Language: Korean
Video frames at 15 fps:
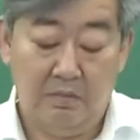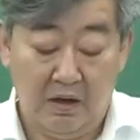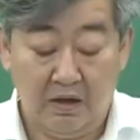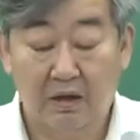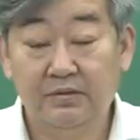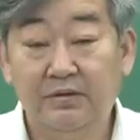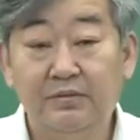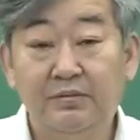
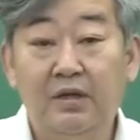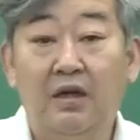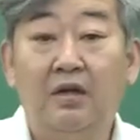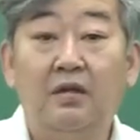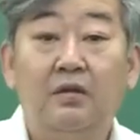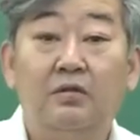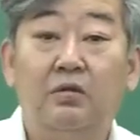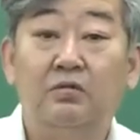
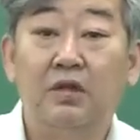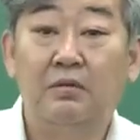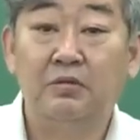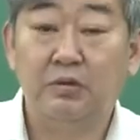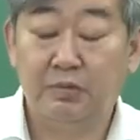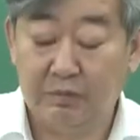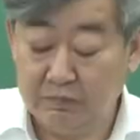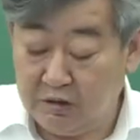반갑습니다.
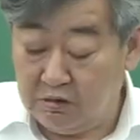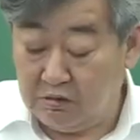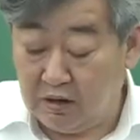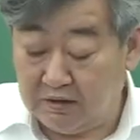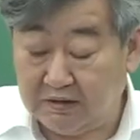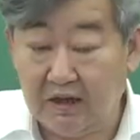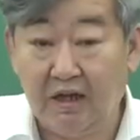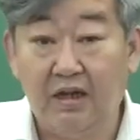농산물 품질
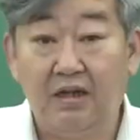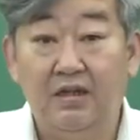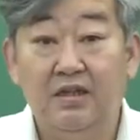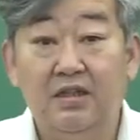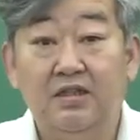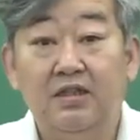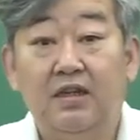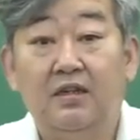관리사
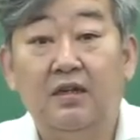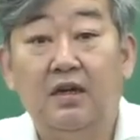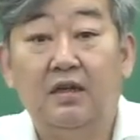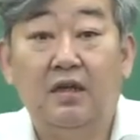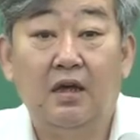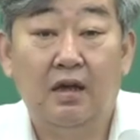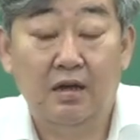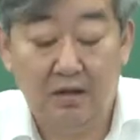2차를
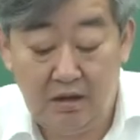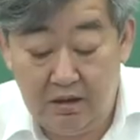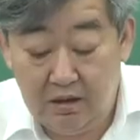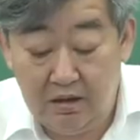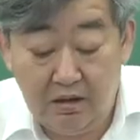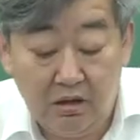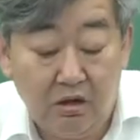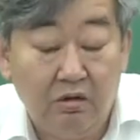함께할
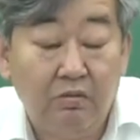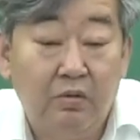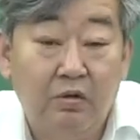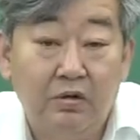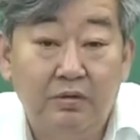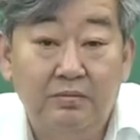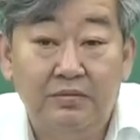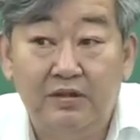
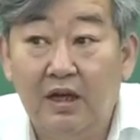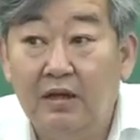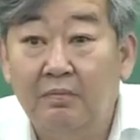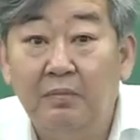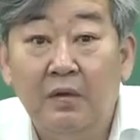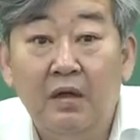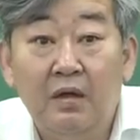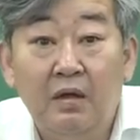이영복입니다.
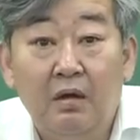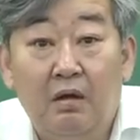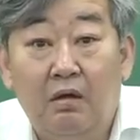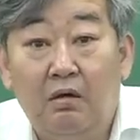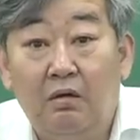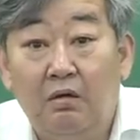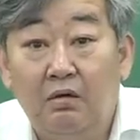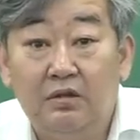
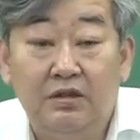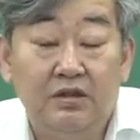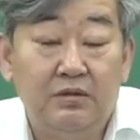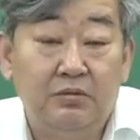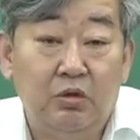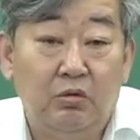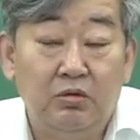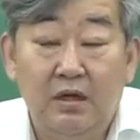어,
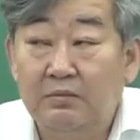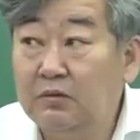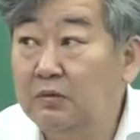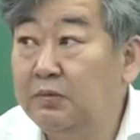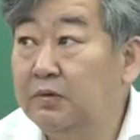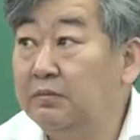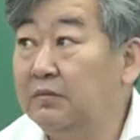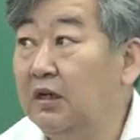지금
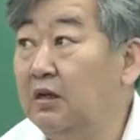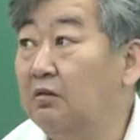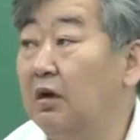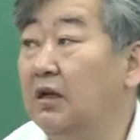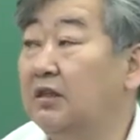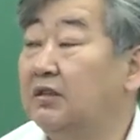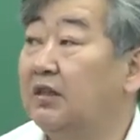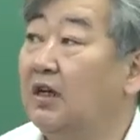농산물 품질
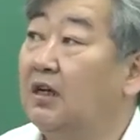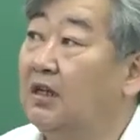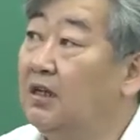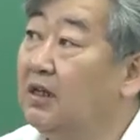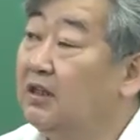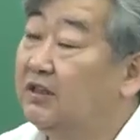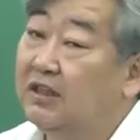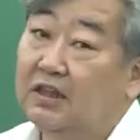관리사
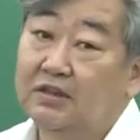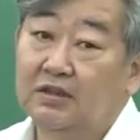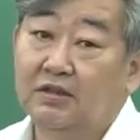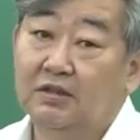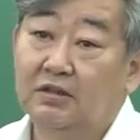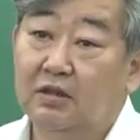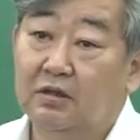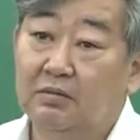
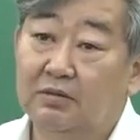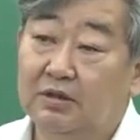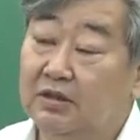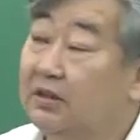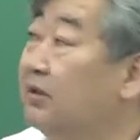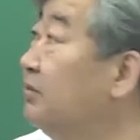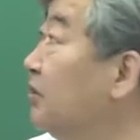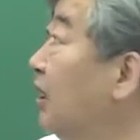1차는
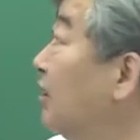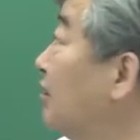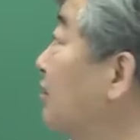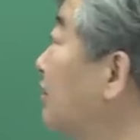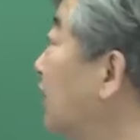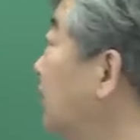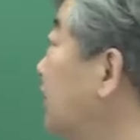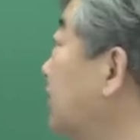여러분들이 전부 다
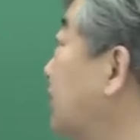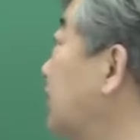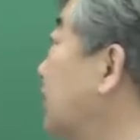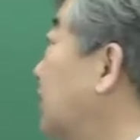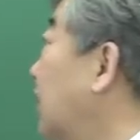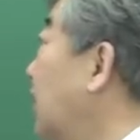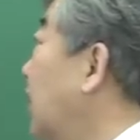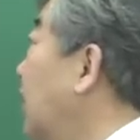합격을
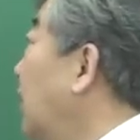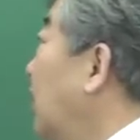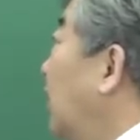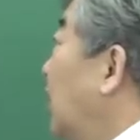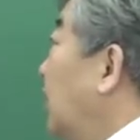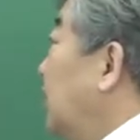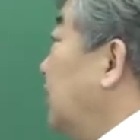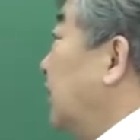하셨으니까
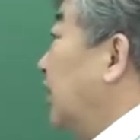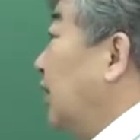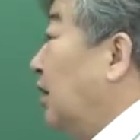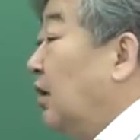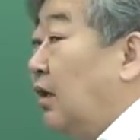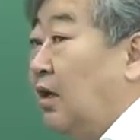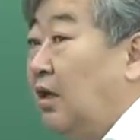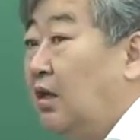
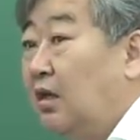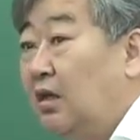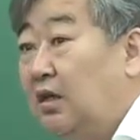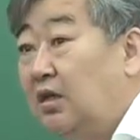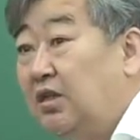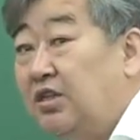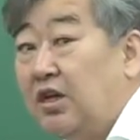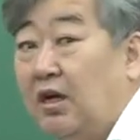이제
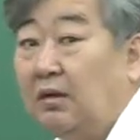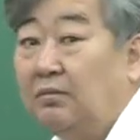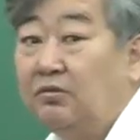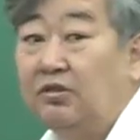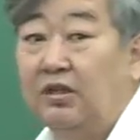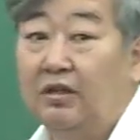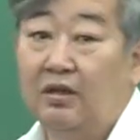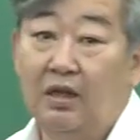이 2차가
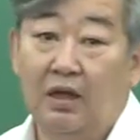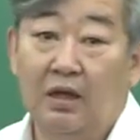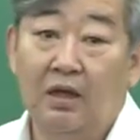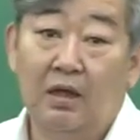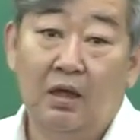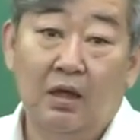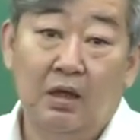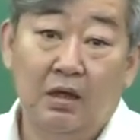문제인데
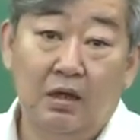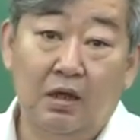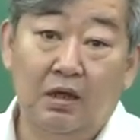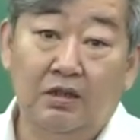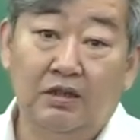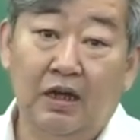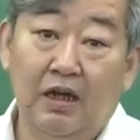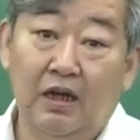
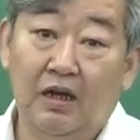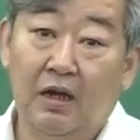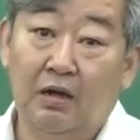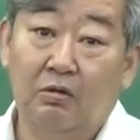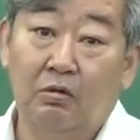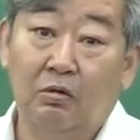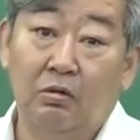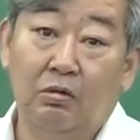
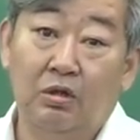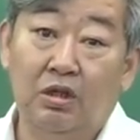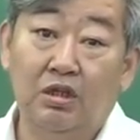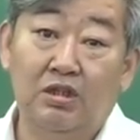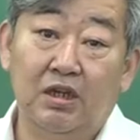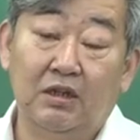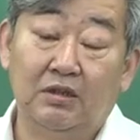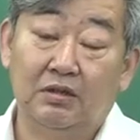1차하고
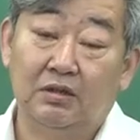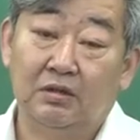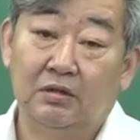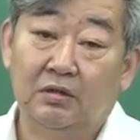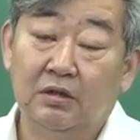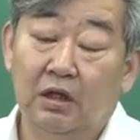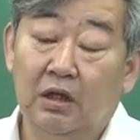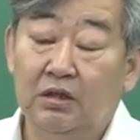
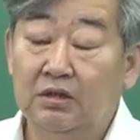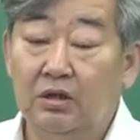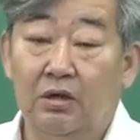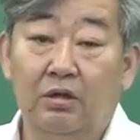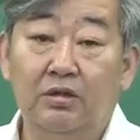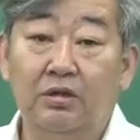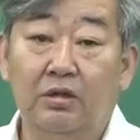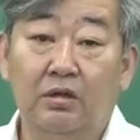2차는
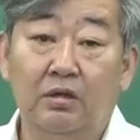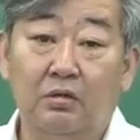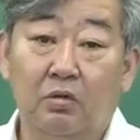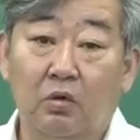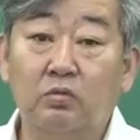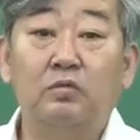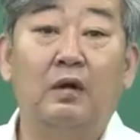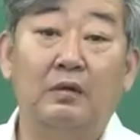전혀
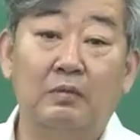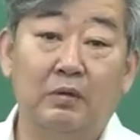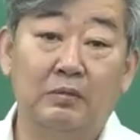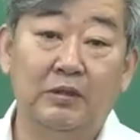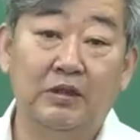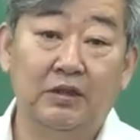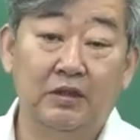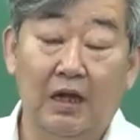공부
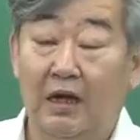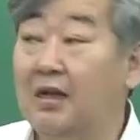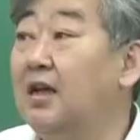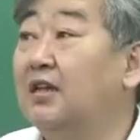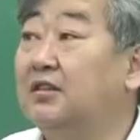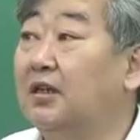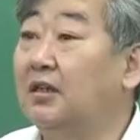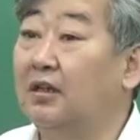방법을 달리
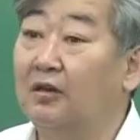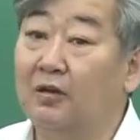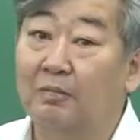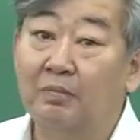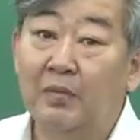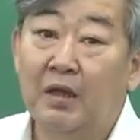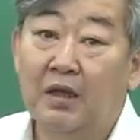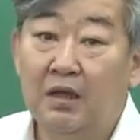하셔야 돼요.
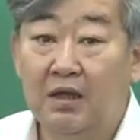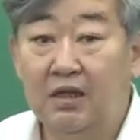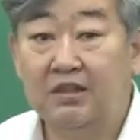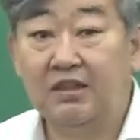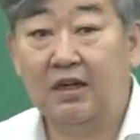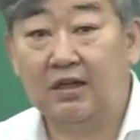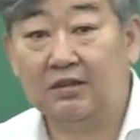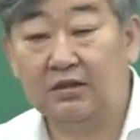
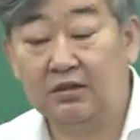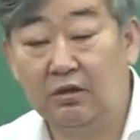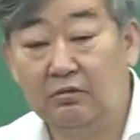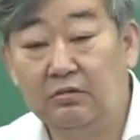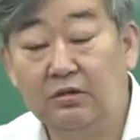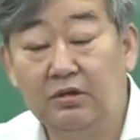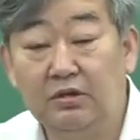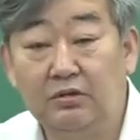1차 같은
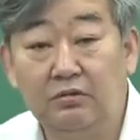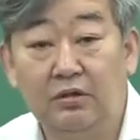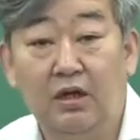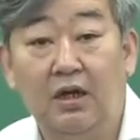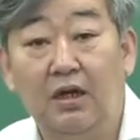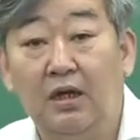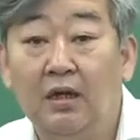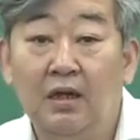경우는
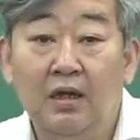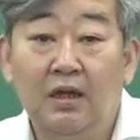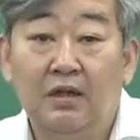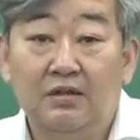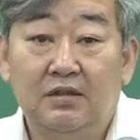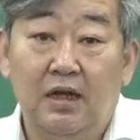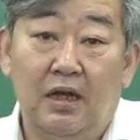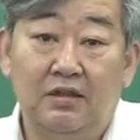우리가
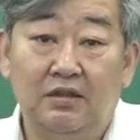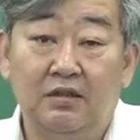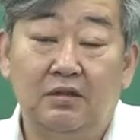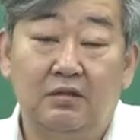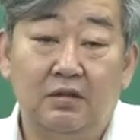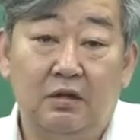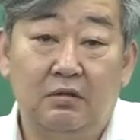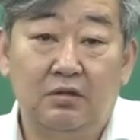
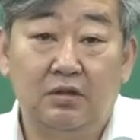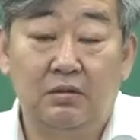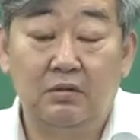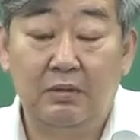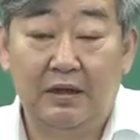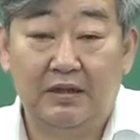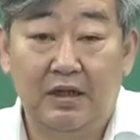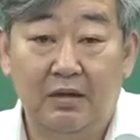사지선다로
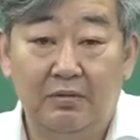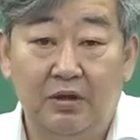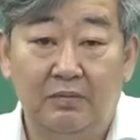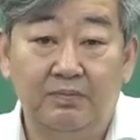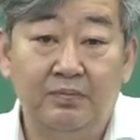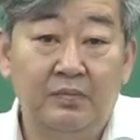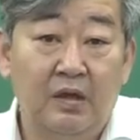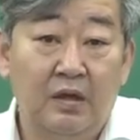시험을
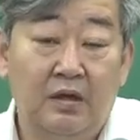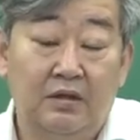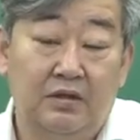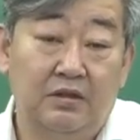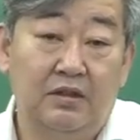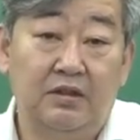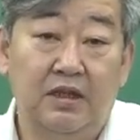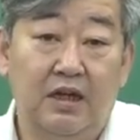봤다면
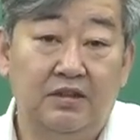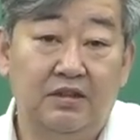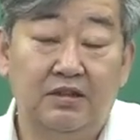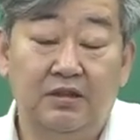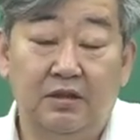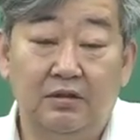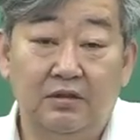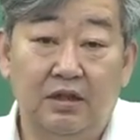그래서 이제
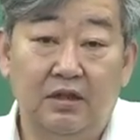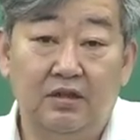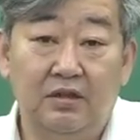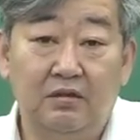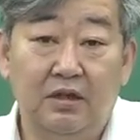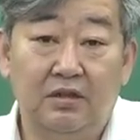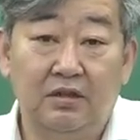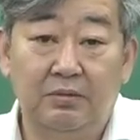사지선다
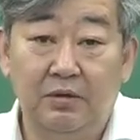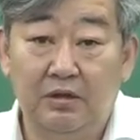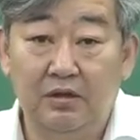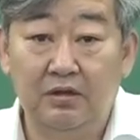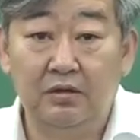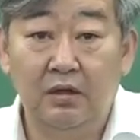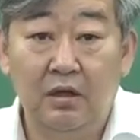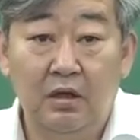시험
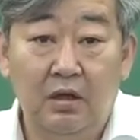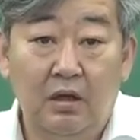같으면은